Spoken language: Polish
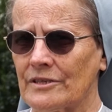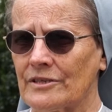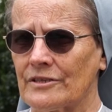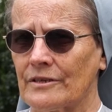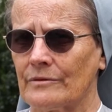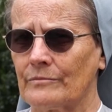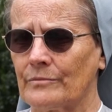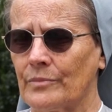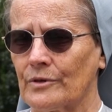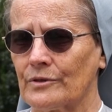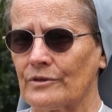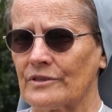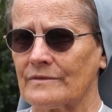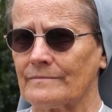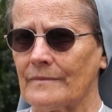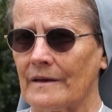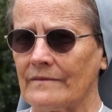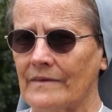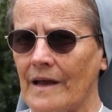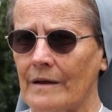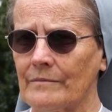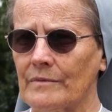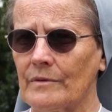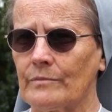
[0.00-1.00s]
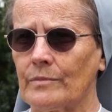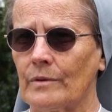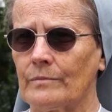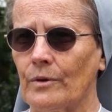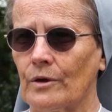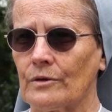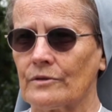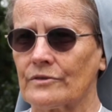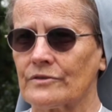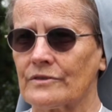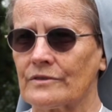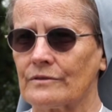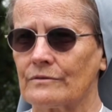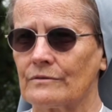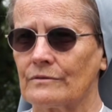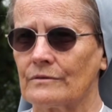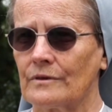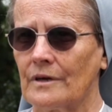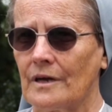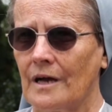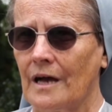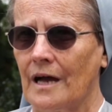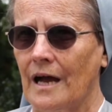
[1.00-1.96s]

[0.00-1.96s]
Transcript: się, porozmawiamy po polsku,